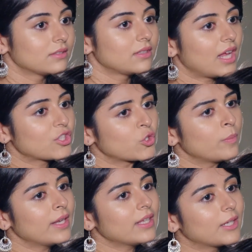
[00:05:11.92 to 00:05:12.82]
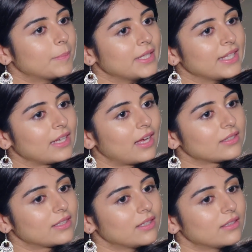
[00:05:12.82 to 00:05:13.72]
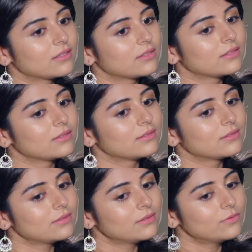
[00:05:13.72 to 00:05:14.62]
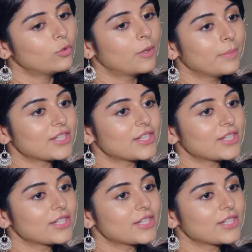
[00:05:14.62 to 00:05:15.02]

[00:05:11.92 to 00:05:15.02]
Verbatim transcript: เจ้าหญิงไม่เคยพ่ายแพ้ เธอจะ